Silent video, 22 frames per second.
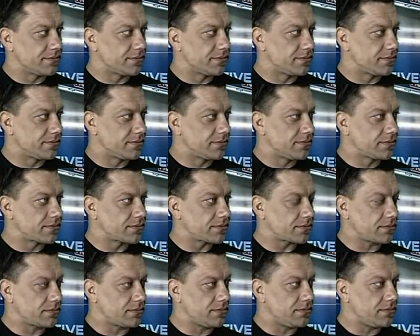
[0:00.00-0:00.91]
Что-то
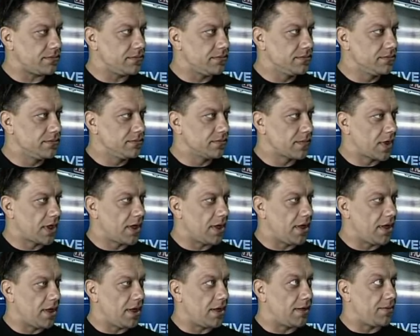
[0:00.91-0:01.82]
работает.
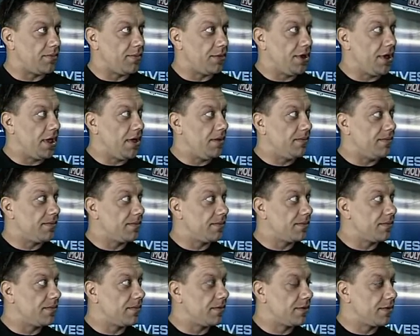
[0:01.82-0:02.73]
А, меняем
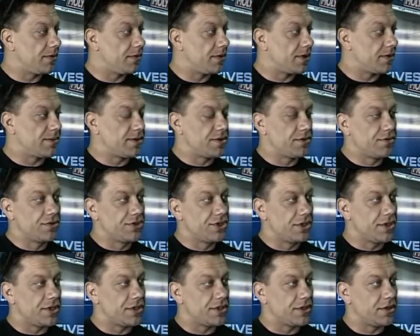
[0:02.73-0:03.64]
тормозную
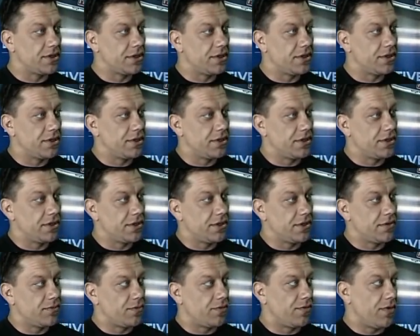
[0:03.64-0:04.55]
жидкость.
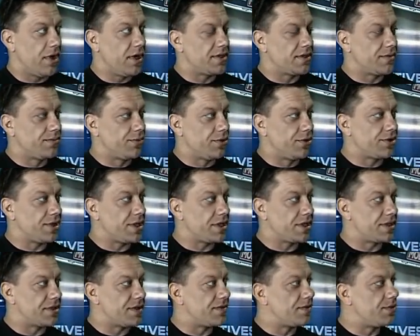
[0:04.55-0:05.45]
Буквально за
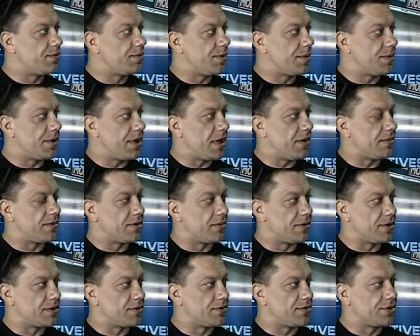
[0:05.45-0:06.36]
полчасика сейчас все поменяем
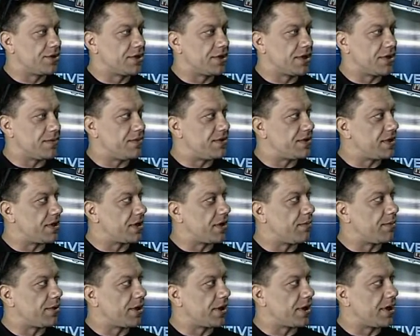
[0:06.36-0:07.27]
тормозную жидкость без
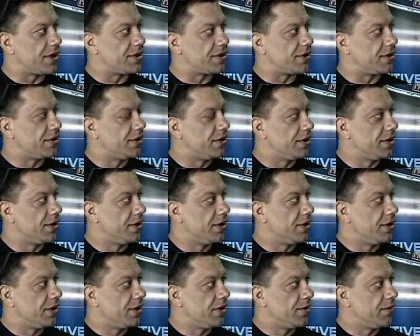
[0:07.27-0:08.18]
всяких прокачек.
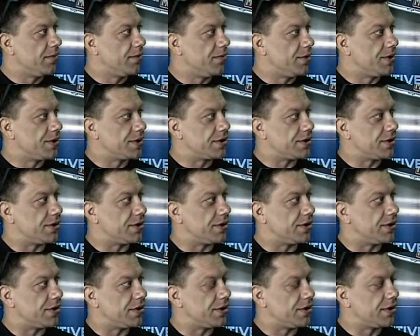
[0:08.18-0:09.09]
Без
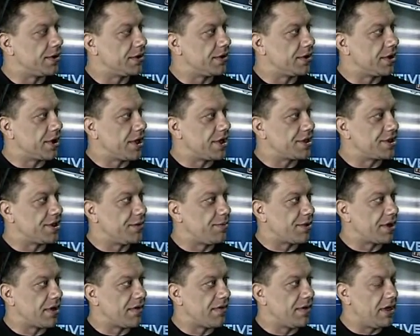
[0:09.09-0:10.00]
э, накачки
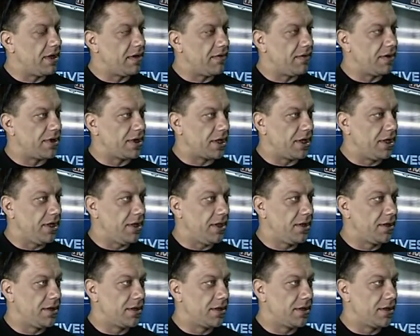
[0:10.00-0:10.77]
правой и левой ноги.